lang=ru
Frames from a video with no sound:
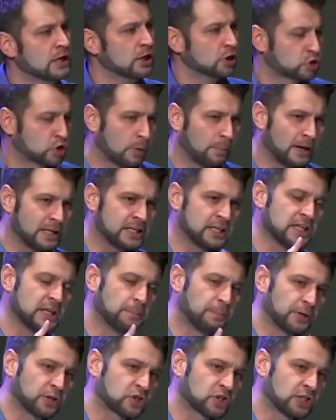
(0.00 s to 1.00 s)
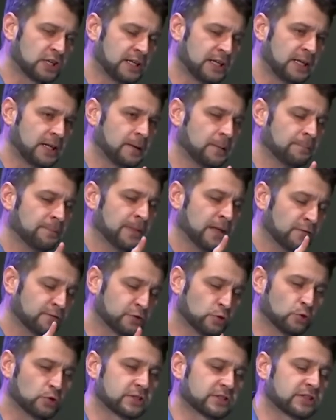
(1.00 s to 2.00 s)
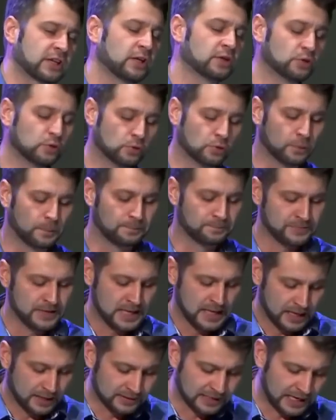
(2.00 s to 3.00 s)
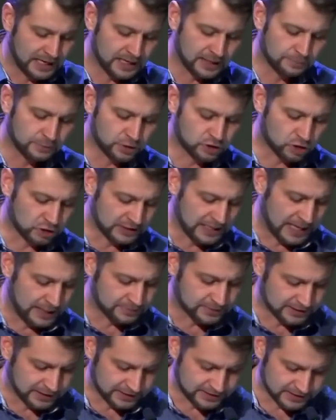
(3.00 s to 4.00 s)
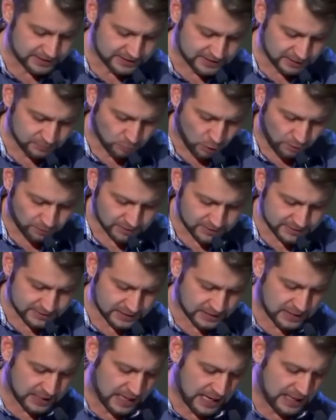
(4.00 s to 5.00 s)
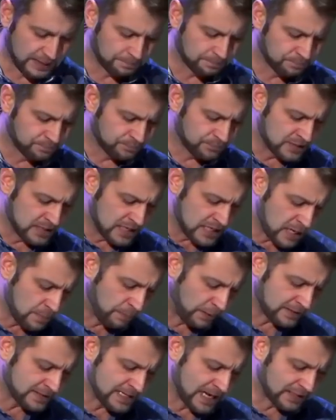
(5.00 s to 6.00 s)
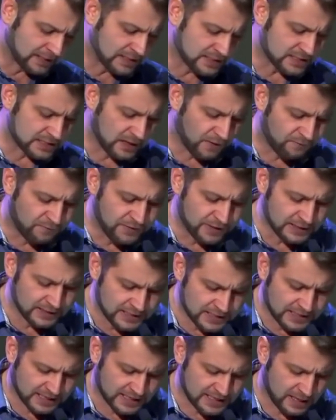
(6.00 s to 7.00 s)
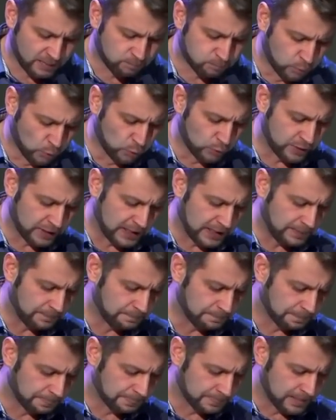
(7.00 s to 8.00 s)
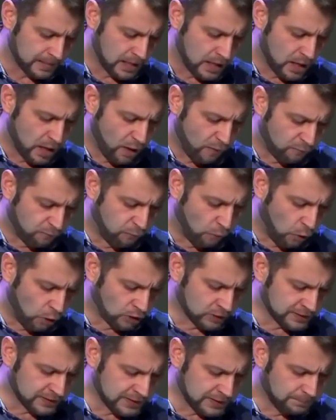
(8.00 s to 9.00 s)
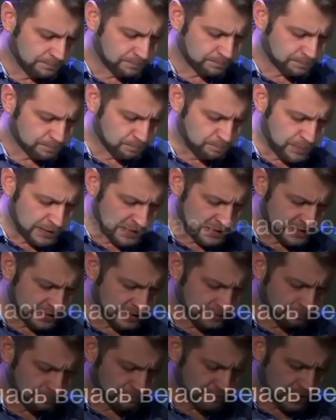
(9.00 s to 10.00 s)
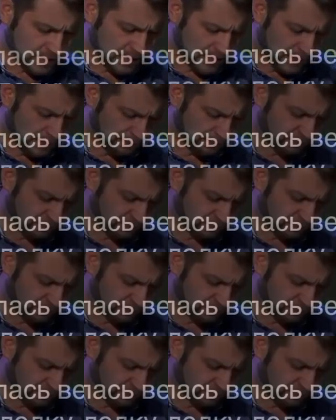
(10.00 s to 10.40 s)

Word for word: чтобы они не пришли в ту страну. И далее мы читаем с 37 стиха. «И поднялась великая буря, волны били об